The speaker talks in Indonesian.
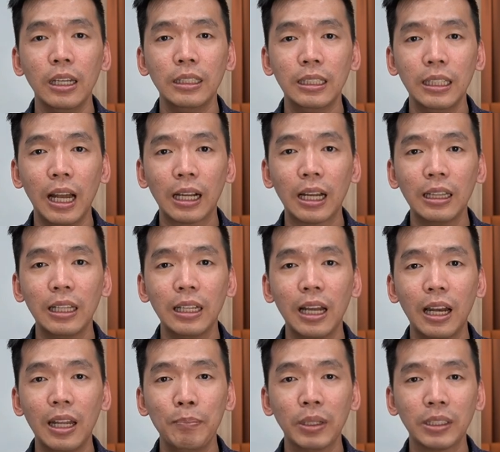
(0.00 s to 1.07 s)
Silakan
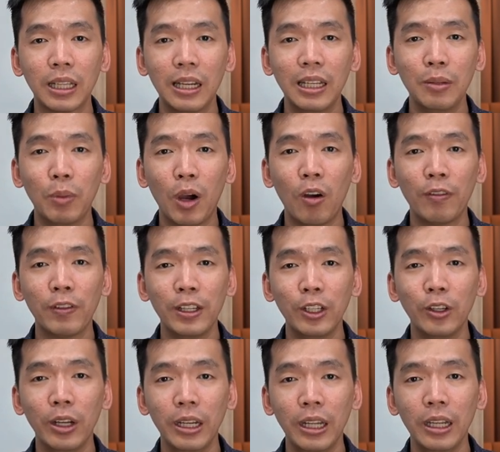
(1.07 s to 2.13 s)
tinggalin pesan di bawah
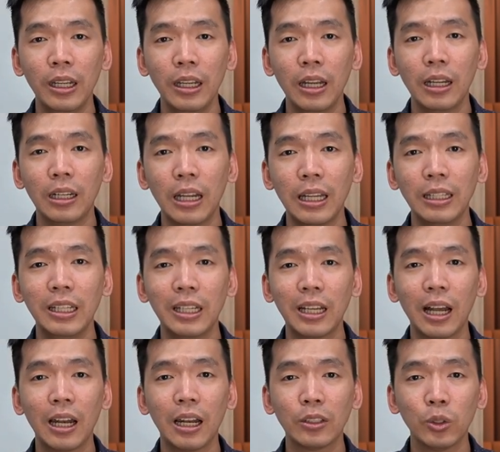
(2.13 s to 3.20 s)
video ini dan
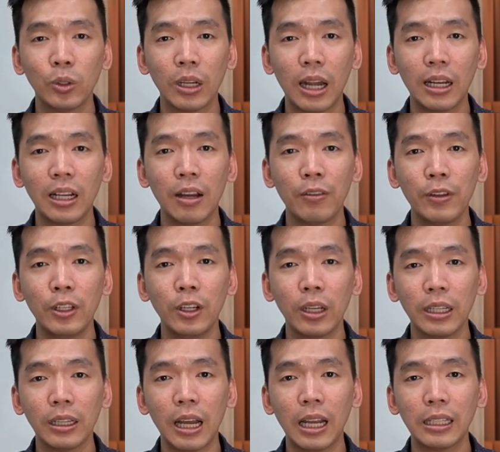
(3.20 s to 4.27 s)
jika suka dengan video
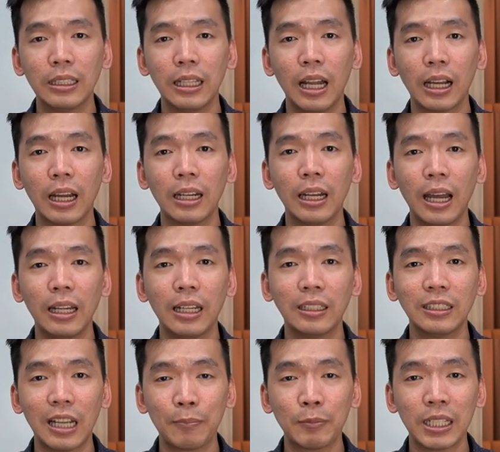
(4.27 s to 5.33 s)
kita silakan like dan
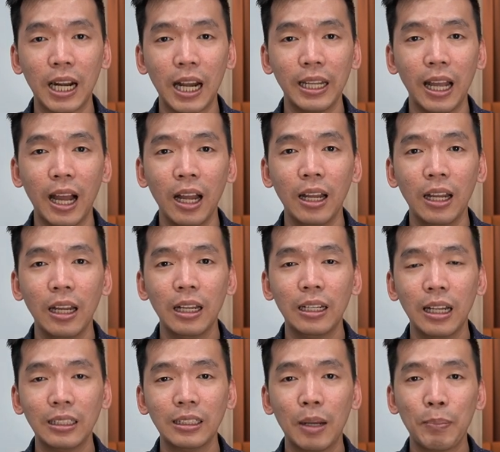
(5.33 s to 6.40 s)
subscribe ya.
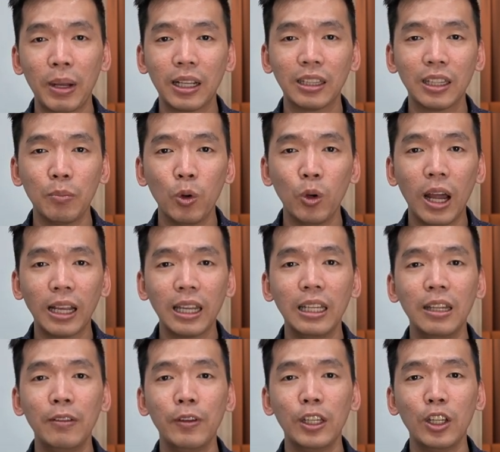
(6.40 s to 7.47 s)
Dan sampai ketemu lagi
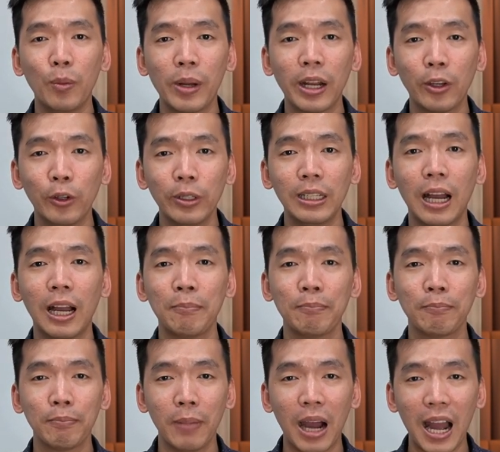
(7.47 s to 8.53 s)
di video
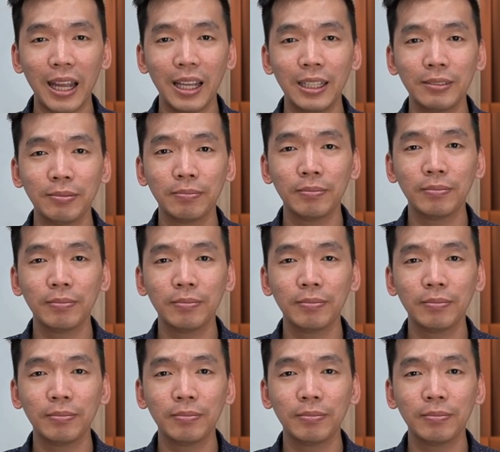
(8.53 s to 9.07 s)
berikutnya. Bye.